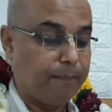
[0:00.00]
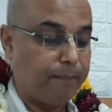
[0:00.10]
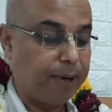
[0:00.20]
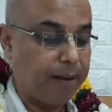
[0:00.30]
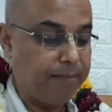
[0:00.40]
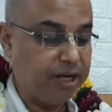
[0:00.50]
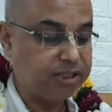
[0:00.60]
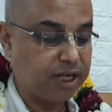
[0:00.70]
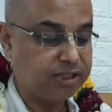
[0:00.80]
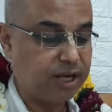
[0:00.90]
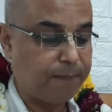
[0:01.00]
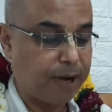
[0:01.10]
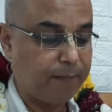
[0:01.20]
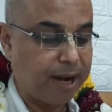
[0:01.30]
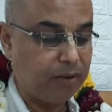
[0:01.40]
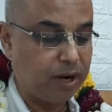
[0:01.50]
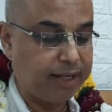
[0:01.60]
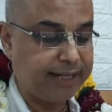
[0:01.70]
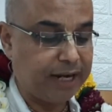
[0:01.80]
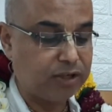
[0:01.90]
ब्रह्म शस्त्र परमाणु
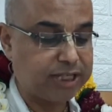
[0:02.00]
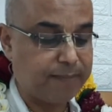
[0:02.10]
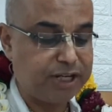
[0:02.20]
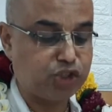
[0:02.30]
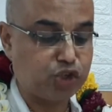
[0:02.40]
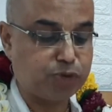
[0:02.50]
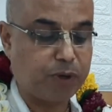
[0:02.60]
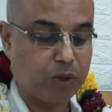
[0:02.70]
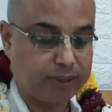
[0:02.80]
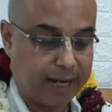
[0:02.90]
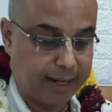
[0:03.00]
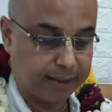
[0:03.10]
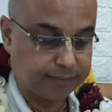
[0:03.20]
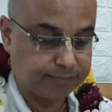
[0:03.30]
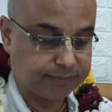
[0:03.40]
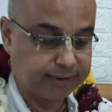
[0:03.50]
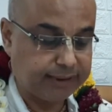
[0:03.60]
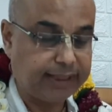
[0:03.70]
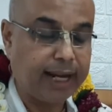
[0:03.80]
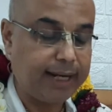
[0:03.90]
हथियारों से भी सूक्ष्म होता है
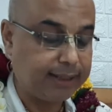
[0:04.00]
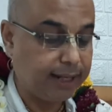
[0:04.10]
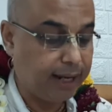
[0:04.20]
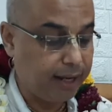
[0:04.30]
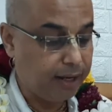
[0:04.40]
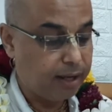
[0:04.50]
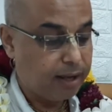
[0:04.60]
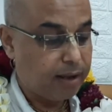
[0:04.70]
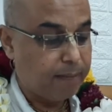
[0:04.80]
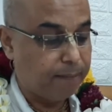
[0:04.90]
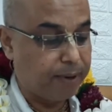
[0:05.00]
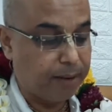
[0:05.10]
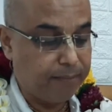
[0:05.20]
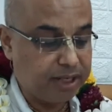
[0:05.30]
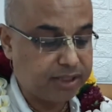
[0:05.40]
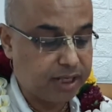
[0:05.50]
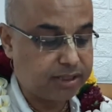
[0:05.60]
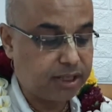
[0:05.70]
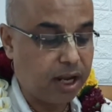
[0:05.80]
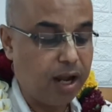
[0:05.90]
क्या लिखते हैं ब्रह्म
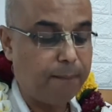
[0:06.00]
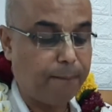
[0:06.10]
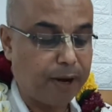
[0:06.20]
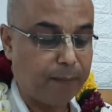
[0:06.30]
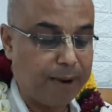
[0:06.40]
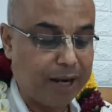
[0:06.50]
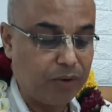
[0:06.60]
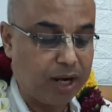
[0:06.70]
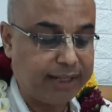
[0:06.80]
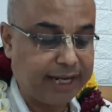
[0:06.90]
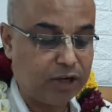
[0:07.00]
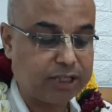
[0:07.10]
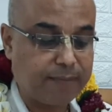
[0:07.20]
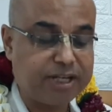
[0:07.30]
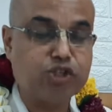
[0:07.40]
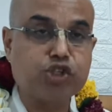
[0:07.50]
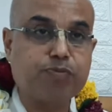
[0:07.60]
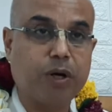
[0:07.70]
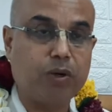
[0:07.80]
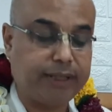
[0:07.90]
शस्त्र परमाणु हथियारों से भी
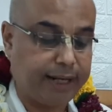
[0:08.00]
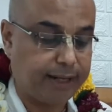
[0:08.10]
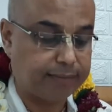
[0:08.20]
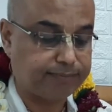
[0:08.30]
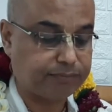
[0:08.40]
सूक्ष्म होते हैं